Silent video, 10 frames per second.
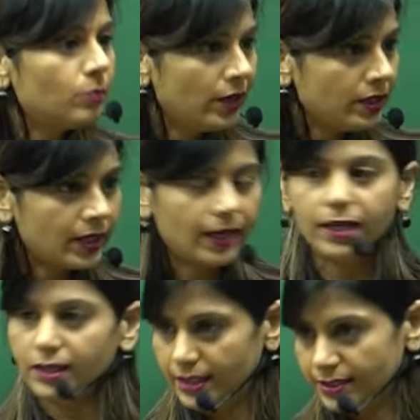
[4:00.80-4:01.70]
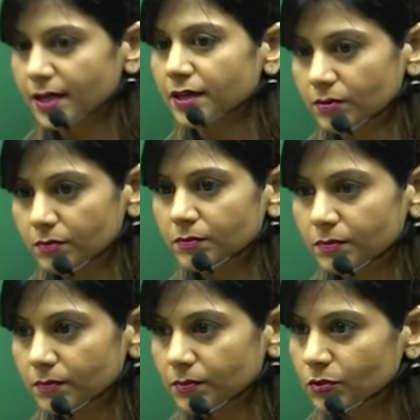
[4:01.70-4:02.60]
पॉइंट क्या है ये सारा
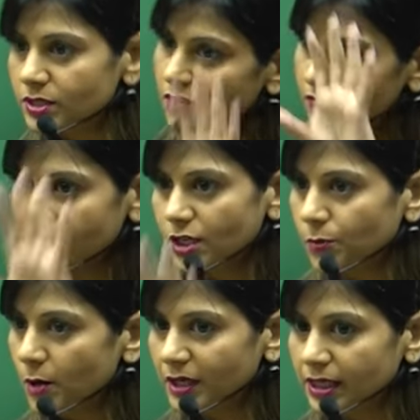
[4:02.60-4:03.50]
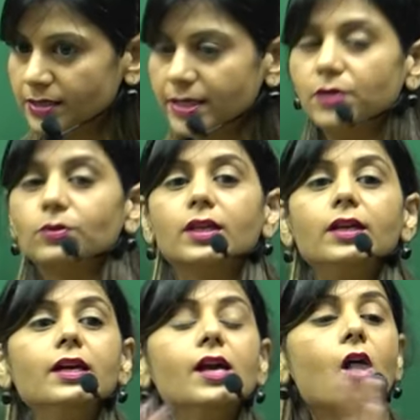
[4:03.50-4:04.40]
उसकी फिजिकल प्रॉपर्टी का सेट होता
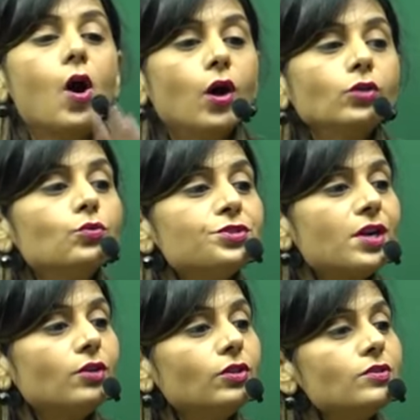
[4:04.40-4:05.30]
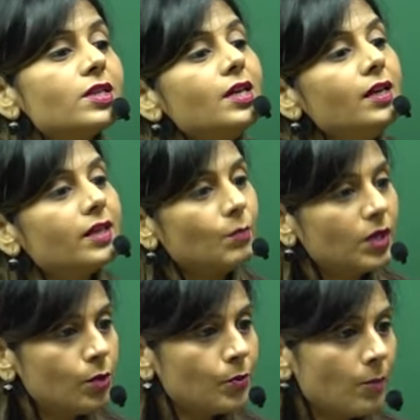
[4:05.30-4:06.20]
है और दूसरा होता है उसकी
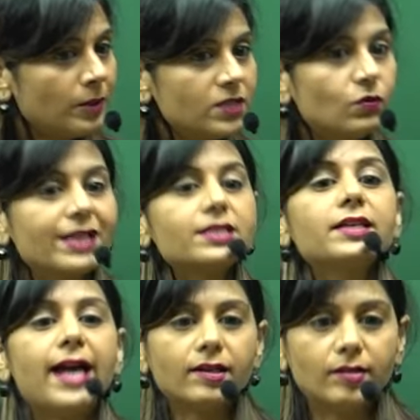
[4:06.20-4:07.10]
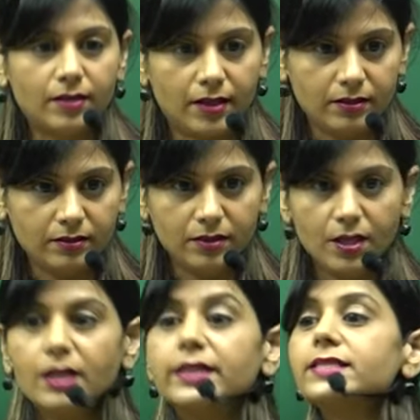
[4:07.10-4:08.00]
केमिकल प्रॉपर्टीज़ वो कैसे रिएक्ट कर रहा है
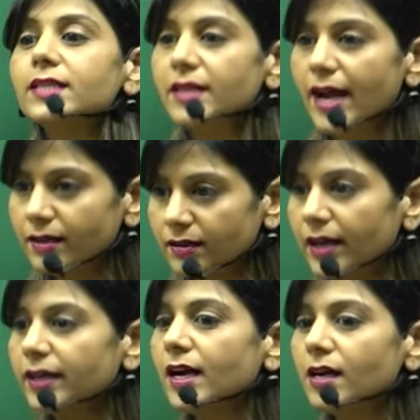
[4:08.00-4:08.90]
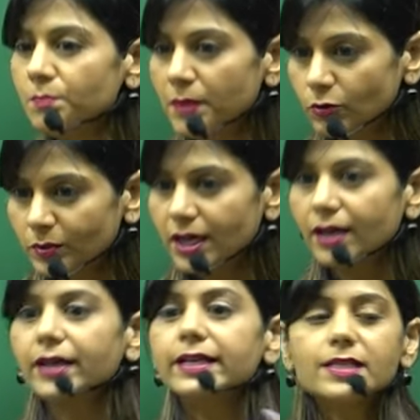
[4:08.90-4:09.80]
किससे रिएक्ट कर रहा है क्या कंपाउंड बना
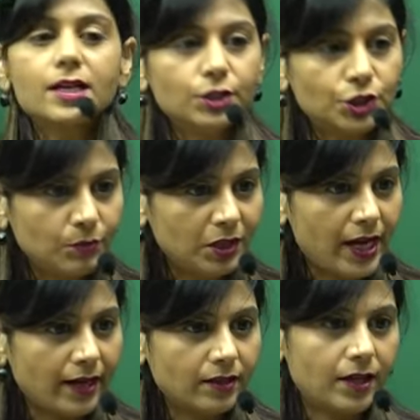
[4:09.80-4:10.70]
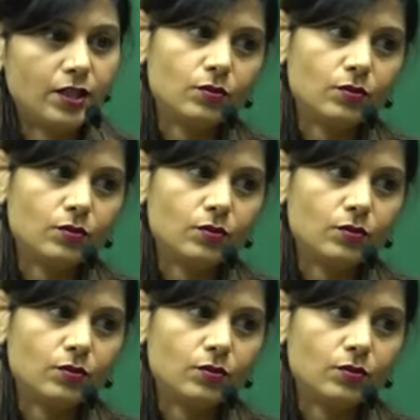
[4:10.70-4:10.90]
रहा है किस कंडीशन में रिएक्ट कर रहा है